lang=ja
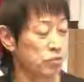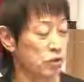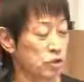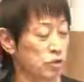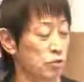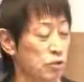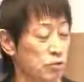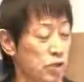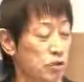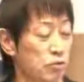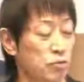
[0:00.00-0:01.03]
これ昭和5
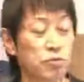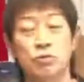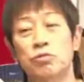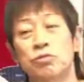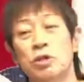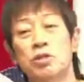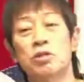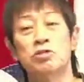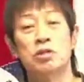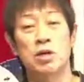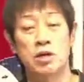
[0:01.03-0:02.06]
年の頃のことなんで
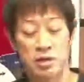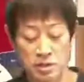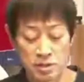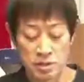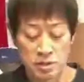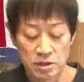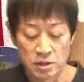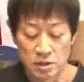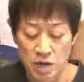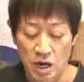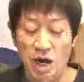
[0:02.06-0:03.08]
すが、
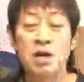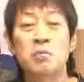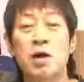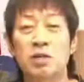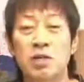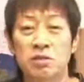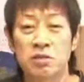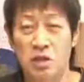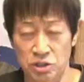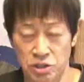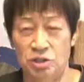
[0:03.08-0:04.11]
曖昧だった
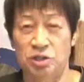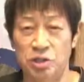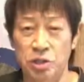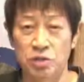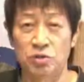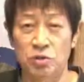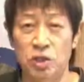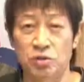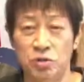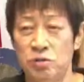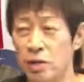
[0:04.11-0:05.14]
らしいです、空手の稽
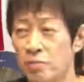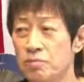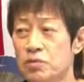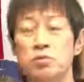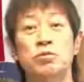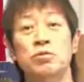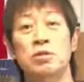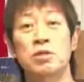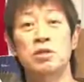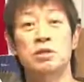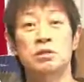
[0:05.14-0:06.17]
古って。自分もそ
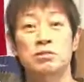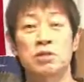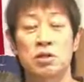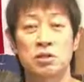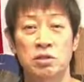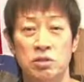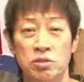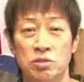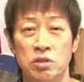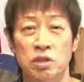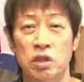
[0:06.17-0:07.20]
れ伺ってるんですけ
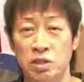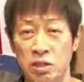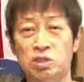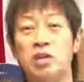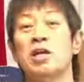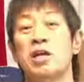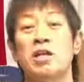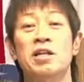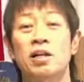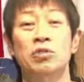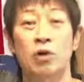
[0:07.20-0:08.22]
どね、型しかやら
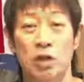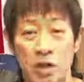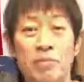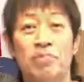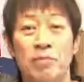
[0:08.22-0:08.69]
ないとかね、